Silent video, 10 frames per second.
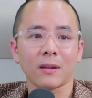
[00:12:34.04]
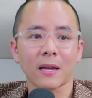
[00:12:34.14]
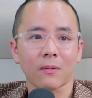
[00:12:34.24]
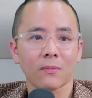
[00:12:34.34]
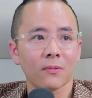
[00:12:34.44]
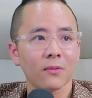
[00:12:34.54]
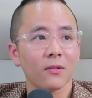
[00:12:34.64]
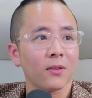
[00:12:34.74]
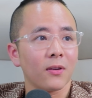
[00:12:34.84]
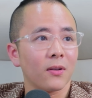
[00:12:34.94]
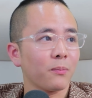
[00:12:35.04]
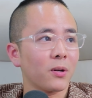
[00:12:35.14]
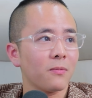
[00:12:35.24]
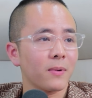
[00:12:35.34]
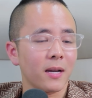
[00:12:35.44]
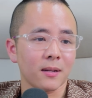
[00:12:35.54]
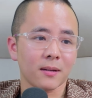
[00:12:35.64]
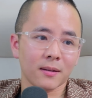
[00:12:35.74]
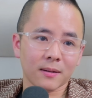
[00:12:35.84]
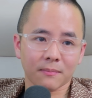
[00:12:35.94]
Đấy làm thế nào? Thì đấy gọi một ông
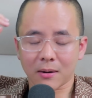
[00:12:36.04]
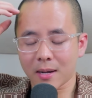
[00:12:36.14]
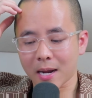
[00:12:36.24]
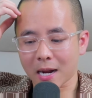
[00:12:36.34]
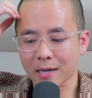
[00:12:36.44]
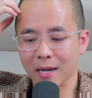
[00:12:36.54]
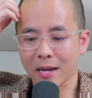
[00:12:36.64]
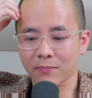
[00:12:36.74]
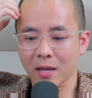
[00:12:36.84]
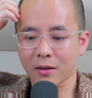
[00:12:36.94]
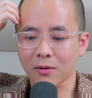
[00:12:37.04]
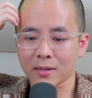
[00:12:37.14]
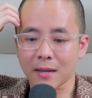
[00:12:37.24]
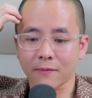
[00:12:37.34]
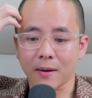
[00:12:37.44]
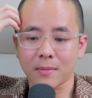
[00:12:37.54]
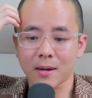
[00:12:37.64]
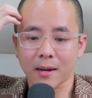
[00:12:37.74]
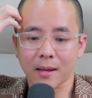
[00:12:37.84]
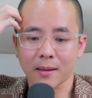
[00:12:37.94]
đến, bảo đây anh này em thấy có cái sản
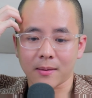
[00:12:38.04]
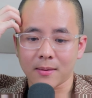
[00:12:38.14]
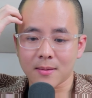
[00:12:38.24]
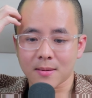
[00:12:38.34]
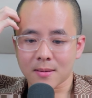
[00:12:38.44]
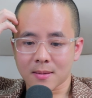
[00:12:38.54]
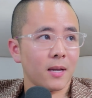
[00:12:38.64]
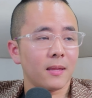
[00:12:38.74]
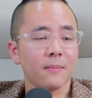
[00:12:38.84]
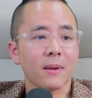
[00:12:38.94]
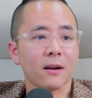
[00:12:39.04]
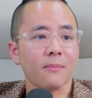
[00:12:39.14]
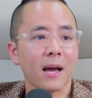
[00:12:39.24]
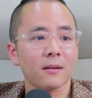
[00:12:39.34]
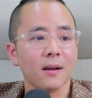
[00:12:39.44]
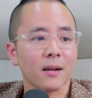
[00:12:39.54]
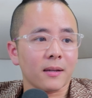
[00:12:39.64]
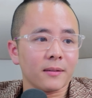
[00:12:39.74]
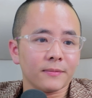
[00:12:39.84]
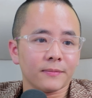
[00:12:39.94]
phẩm như này này, em thấy tiềm năng nó bán
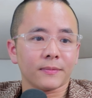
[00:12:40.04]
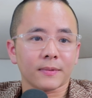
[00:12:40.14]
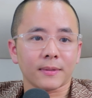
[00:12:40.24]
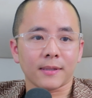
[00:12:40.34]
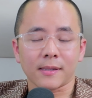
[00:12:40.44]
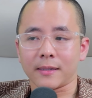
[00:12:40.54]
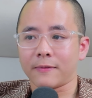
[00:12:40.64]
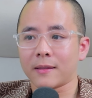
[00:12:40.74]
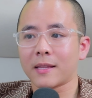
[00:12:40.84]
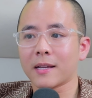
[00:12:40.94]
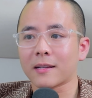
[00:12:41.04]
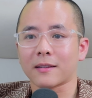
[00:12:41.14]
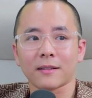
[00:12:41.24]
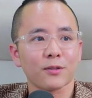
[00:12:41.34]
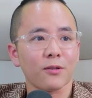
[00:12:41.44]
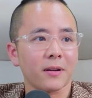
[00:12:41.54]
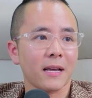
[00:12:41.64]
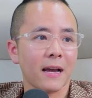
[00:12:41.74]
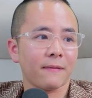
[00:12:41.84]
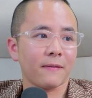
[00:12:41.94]
được này. Phân tích
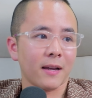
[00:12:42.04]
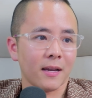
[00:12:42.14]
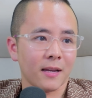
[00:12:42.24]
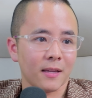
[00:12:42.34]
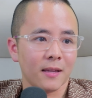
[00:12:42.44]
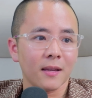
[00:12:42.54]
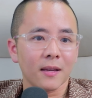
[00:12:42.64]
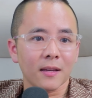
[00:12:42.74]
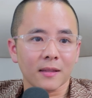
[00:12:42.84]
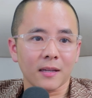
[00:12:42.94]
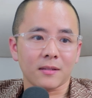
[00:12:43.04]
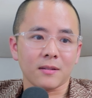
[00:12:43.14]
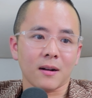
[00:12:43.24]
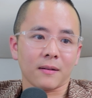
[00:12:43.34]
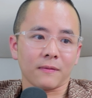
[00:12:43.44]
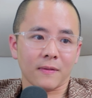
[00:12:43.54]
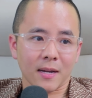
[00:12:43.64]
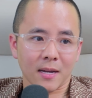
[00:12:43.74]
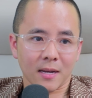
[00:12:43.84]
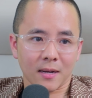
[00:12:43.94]
cho người ta về thị
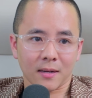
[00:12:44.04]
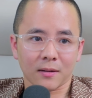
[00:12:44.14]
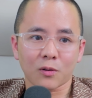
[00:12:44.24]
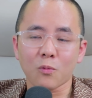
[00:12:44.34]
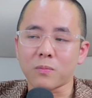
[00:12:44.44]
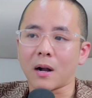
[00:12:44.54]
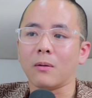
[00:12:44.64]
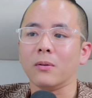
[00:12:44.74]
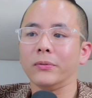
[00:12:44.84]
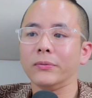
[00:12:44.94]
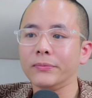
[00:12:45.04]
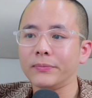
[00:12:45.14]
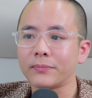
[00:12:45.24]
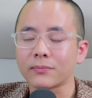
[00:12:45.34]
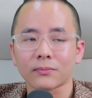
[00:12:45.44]
trường, về cung cầu,